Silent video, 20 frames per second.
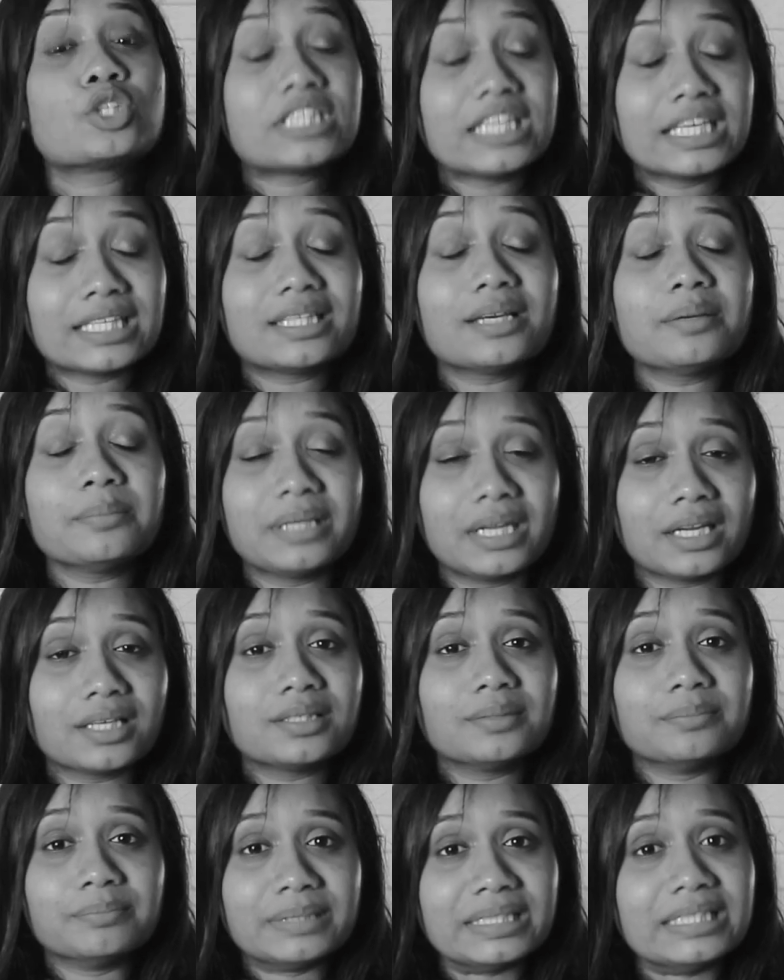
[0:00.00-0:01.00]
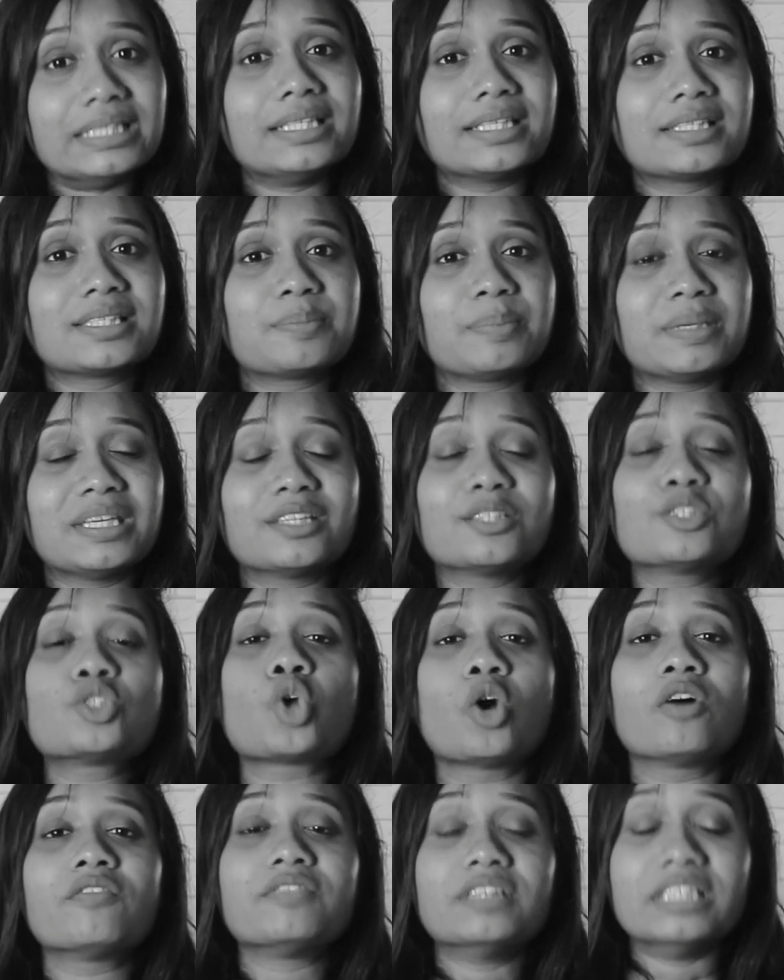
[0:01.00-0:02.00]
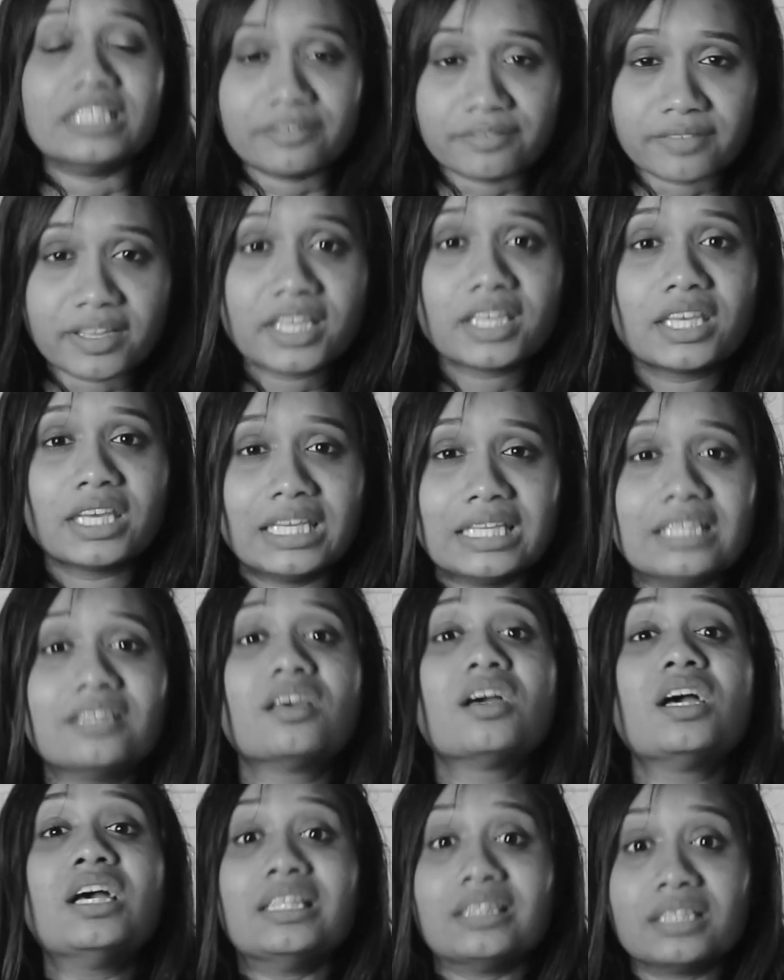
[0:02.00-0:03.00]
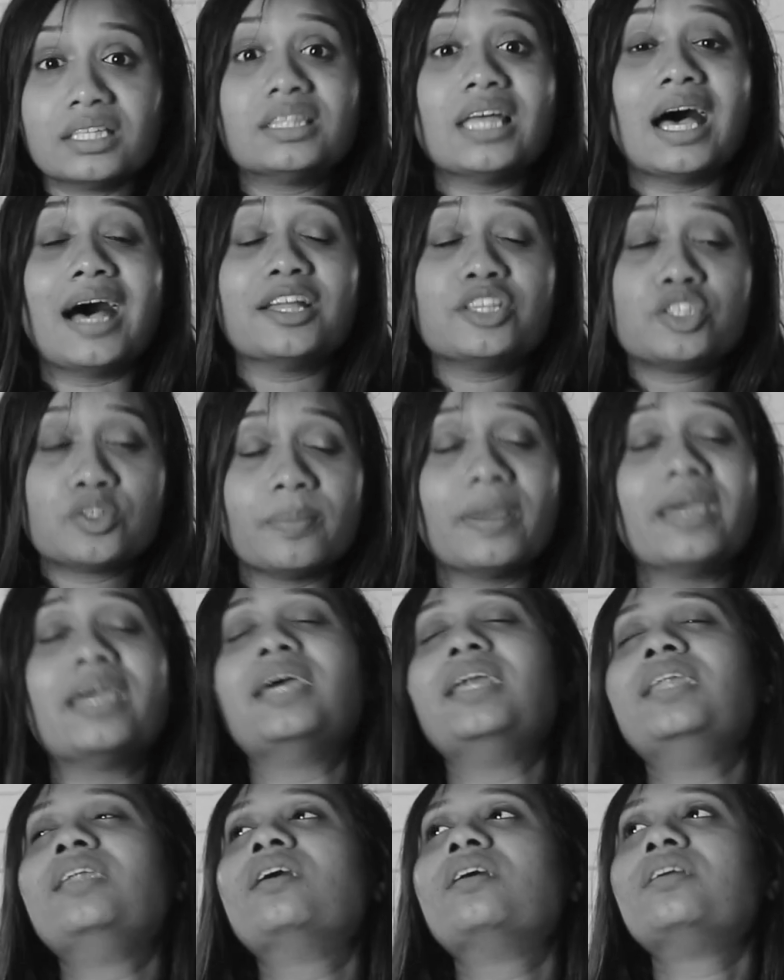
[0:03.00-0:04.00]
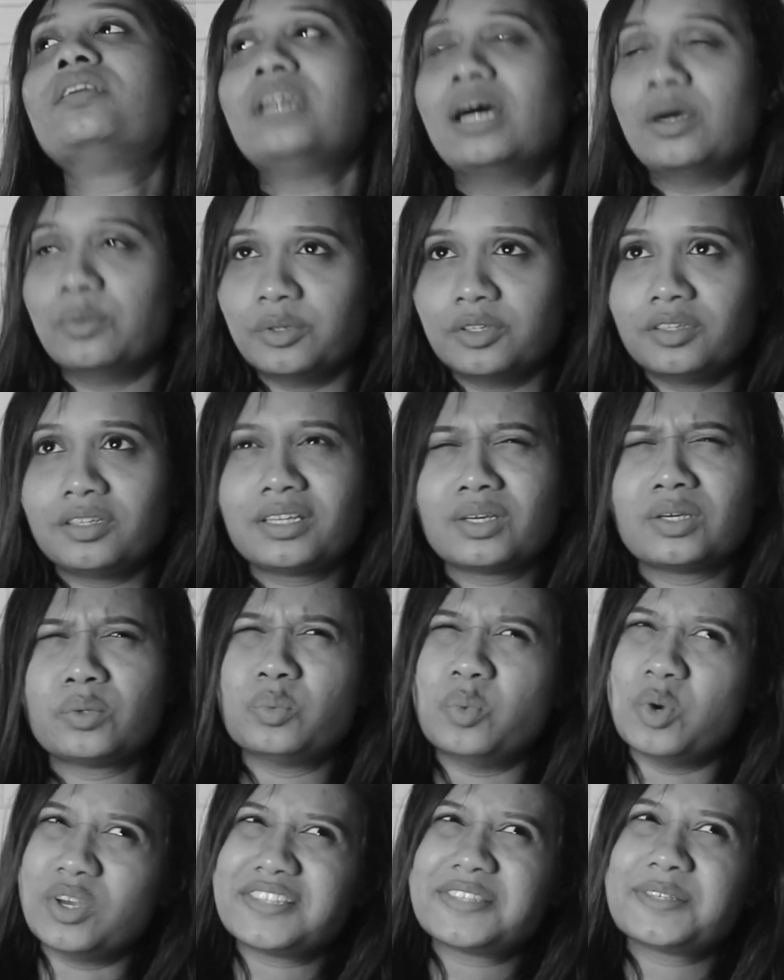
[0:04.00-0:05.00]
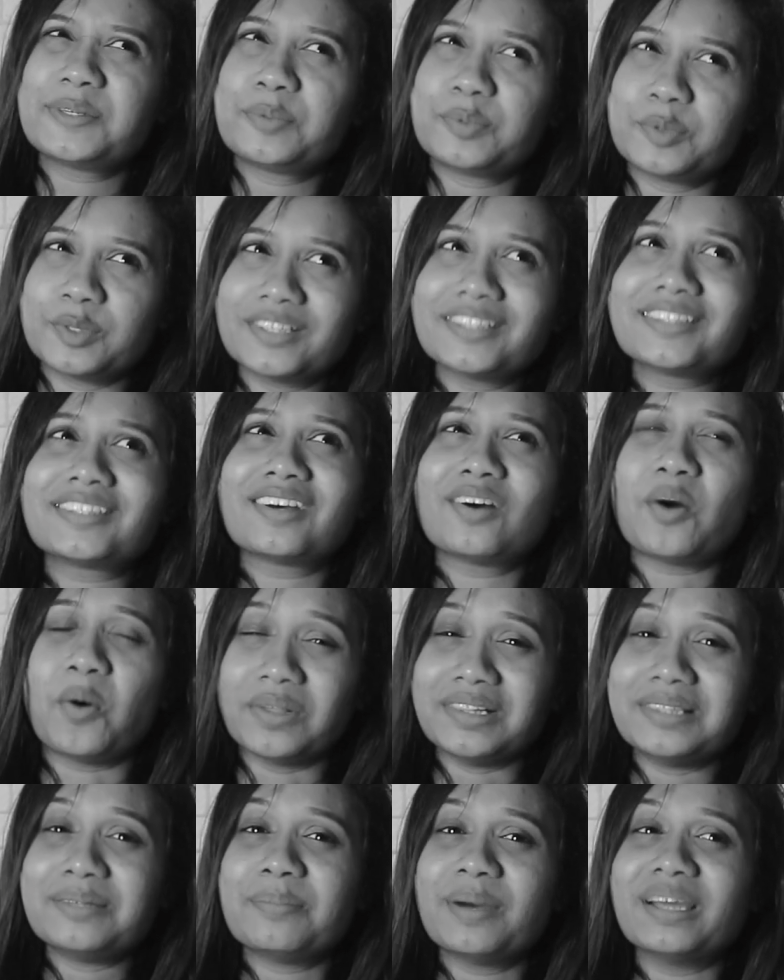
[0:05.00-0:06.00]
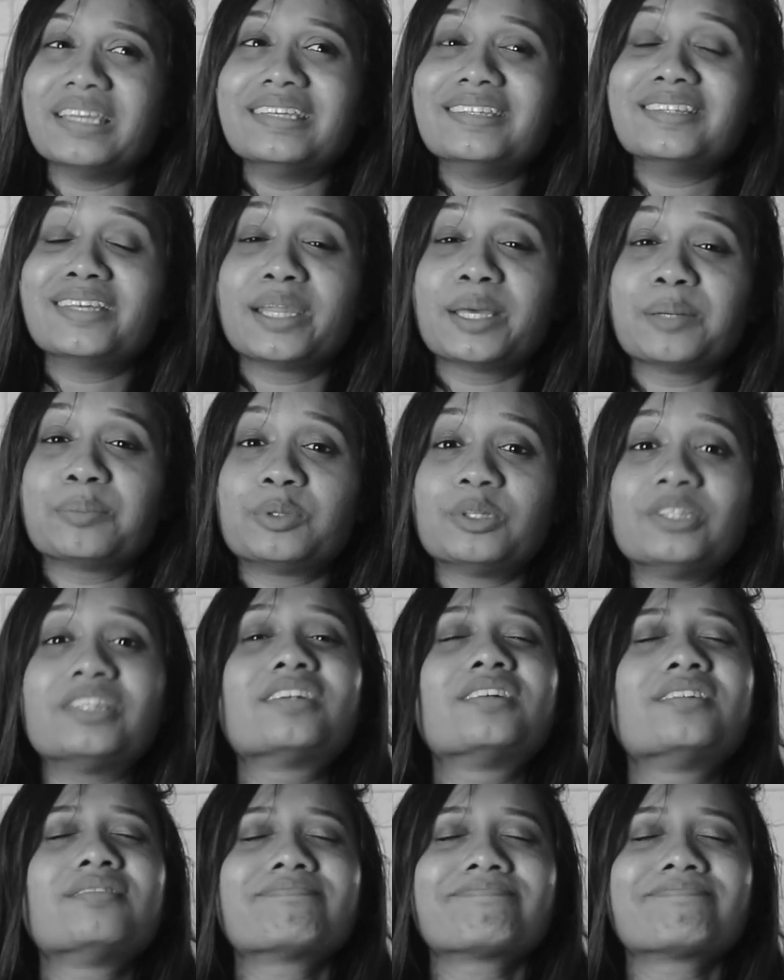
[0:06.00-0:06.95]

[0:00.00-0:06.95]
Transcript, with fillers: सो ये था मेरा कंप्लीट एक्सपीरियंस ऑफ लिविंग इन द ताज महल टावर वॉज इट वर्थ ऑल द मनी दैट आई पुट